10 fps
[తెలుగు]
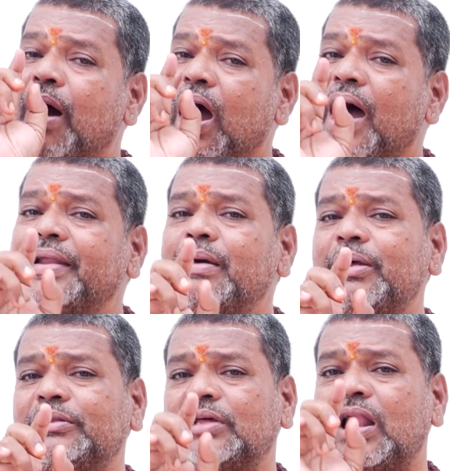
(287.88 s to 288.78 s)
భార్య
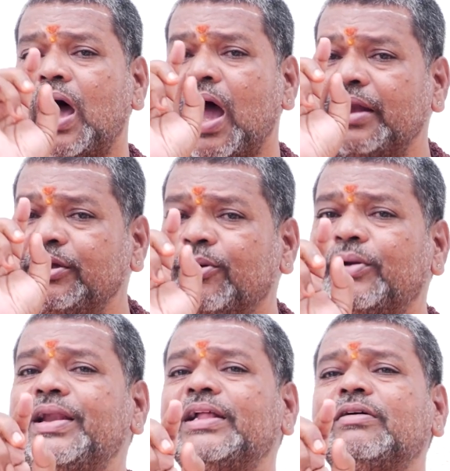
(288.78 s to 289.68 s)
భర్తల
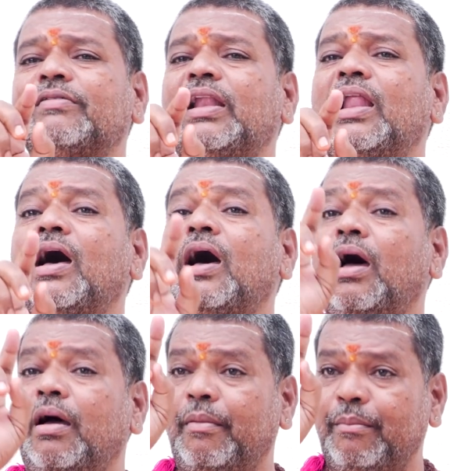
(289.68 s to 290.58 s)
అన్యోన్యత వల్ల
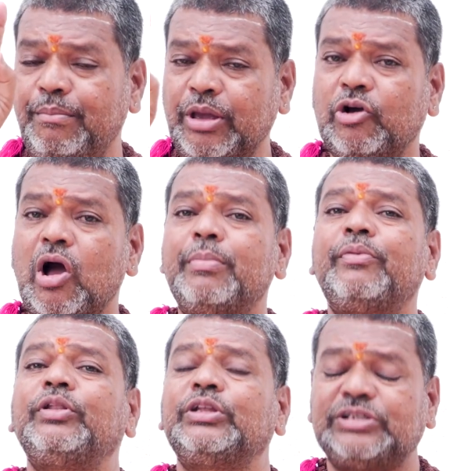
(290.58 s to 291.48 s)
మీకు
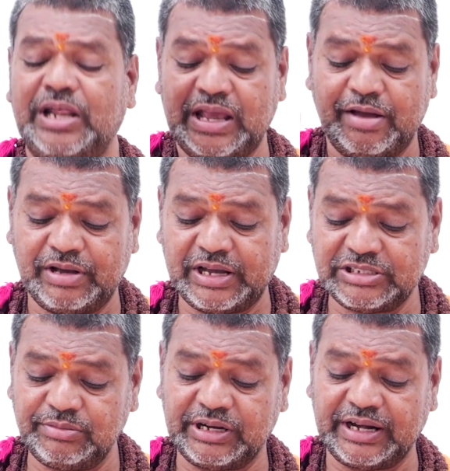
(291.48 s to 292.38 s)
అభివృద్ధి జరిగే
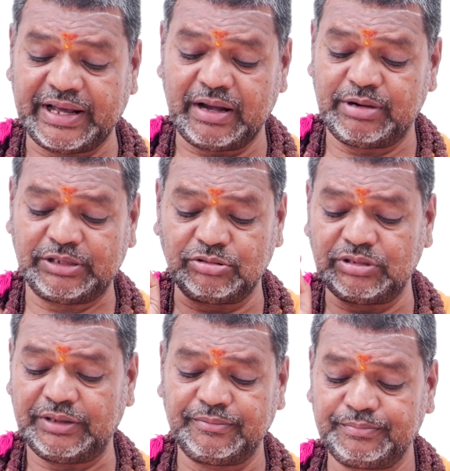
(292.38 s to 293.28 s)
అవకాశం ఇక్కడ కనబడుతుంది